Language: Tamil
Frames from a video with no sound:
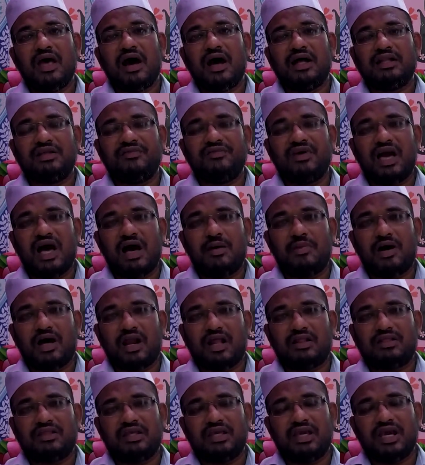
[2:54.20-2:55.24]
அந்த
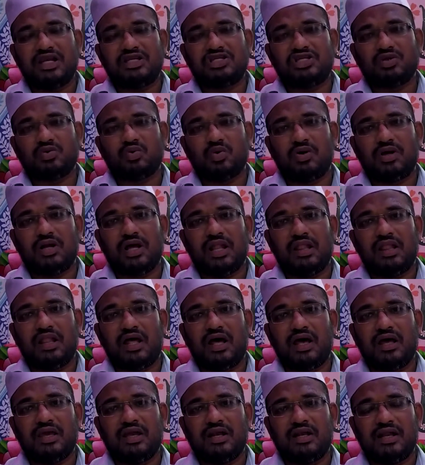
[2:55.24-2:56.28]
வியாபாரத்தை ஏற்றுக்கொண்டு
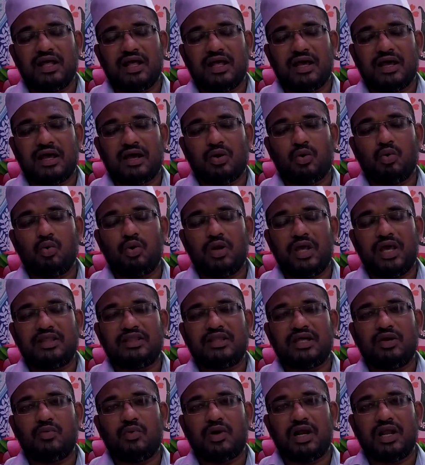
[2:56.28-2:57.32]
அல்லாஹ் என்ன கூலியை
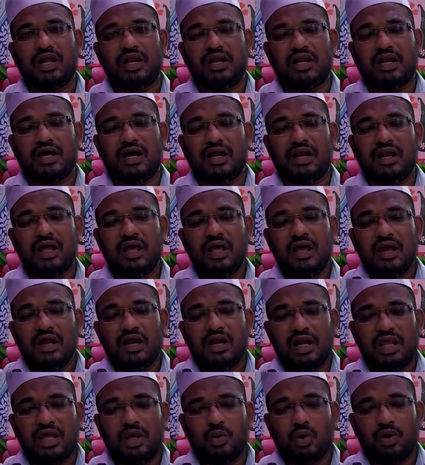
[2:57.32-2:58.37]
தருவான் என்றால்
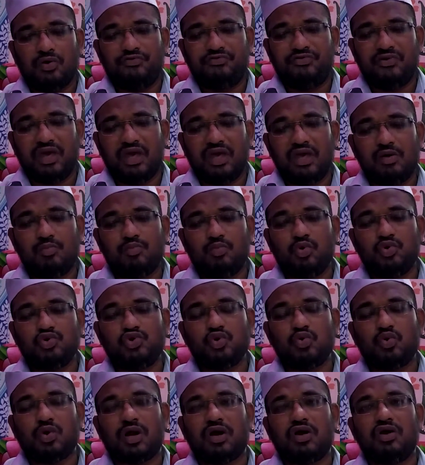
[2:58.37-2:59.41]
லியோஃபிஹும்
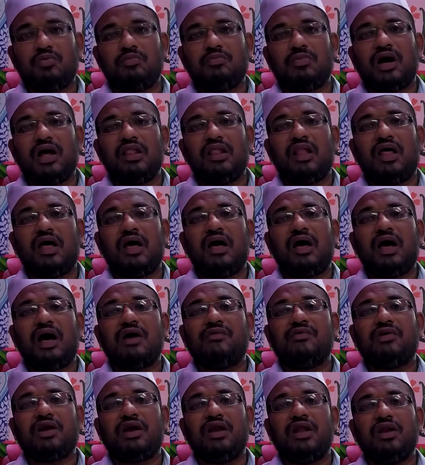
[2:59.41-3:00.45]
உஜூரகும் அல்லாஹ்
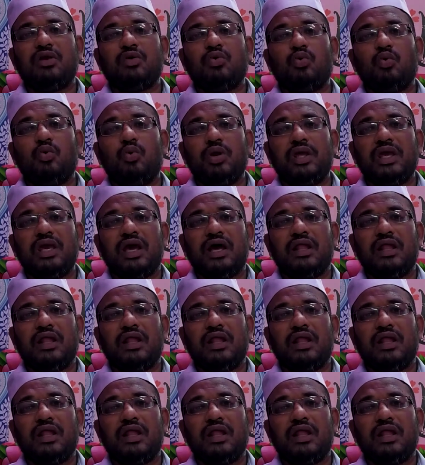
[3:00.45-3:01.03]
அவர்களின் கூலி